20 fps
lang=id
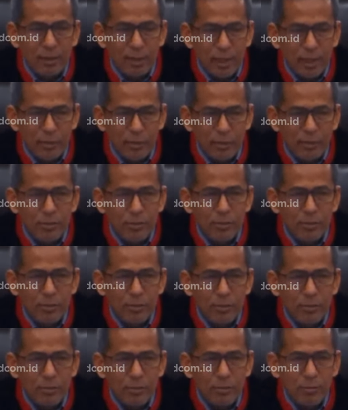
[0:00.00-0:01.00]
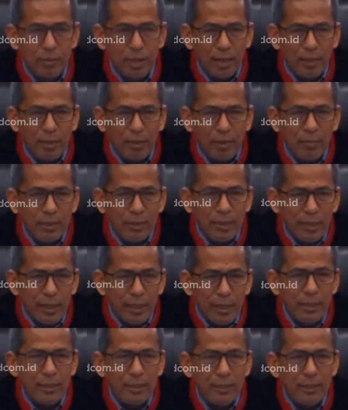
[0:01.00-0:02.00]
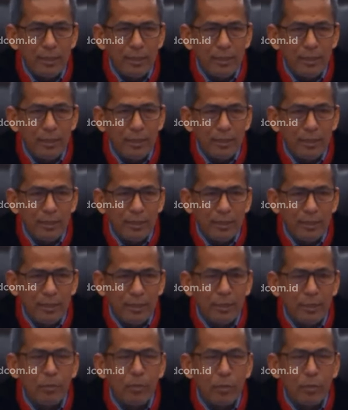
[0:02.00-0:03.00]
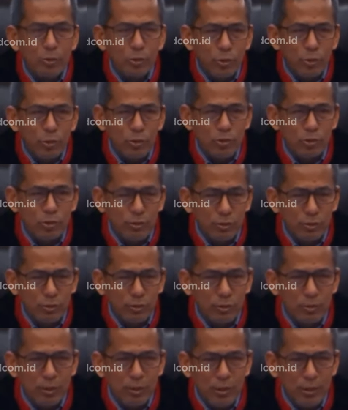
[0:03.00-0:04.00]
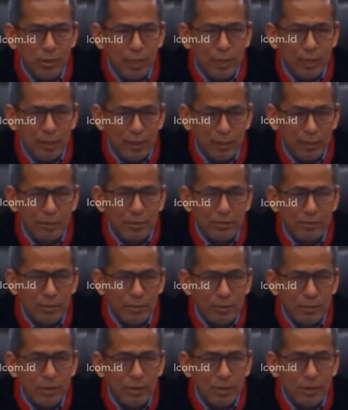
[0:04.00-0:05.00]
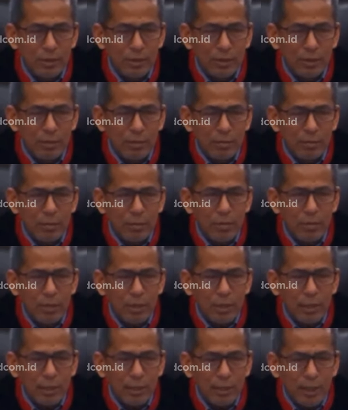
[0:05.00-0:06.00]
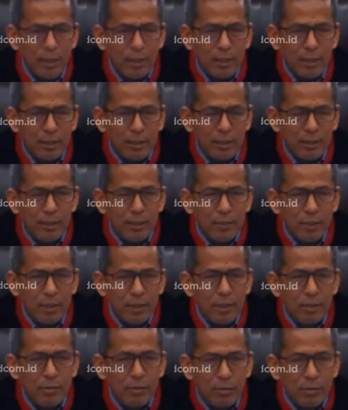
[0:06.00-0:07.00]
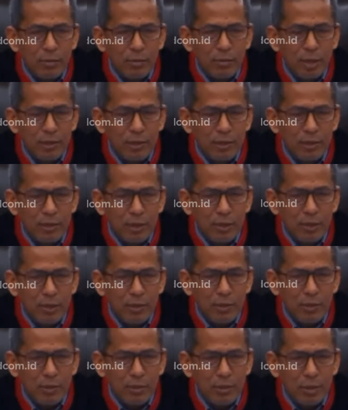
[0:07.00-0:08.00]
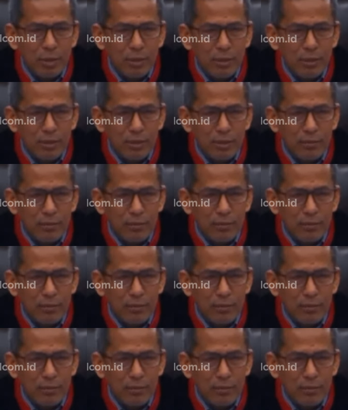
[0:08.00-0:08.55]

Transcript: Lalu mahkamah menilai dan memutus dalil itu. Menurut Anda ini menyangkut kuantitatif atau kualitatif?